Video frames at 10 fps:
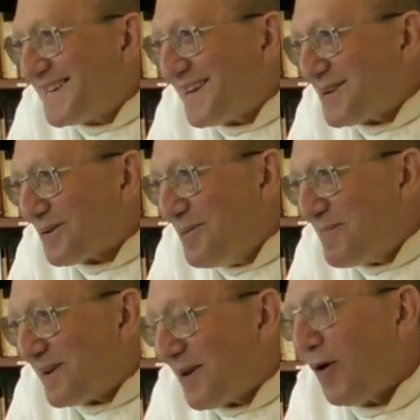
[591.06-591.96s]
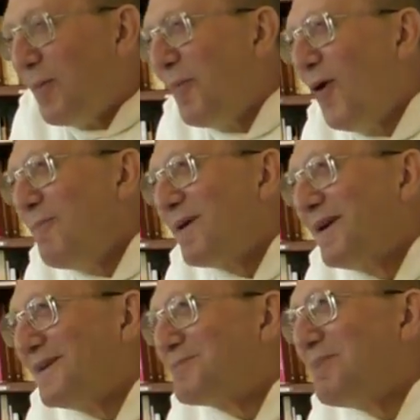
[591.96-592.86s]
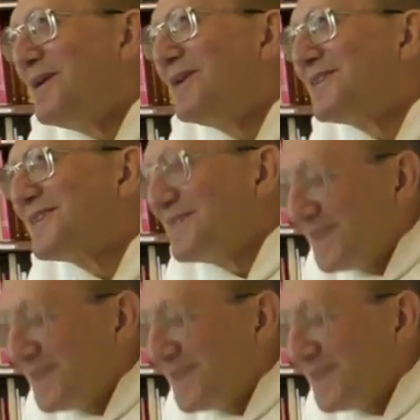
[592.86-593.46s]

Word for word: Seis hombres. Hombre en espagnol, c'est.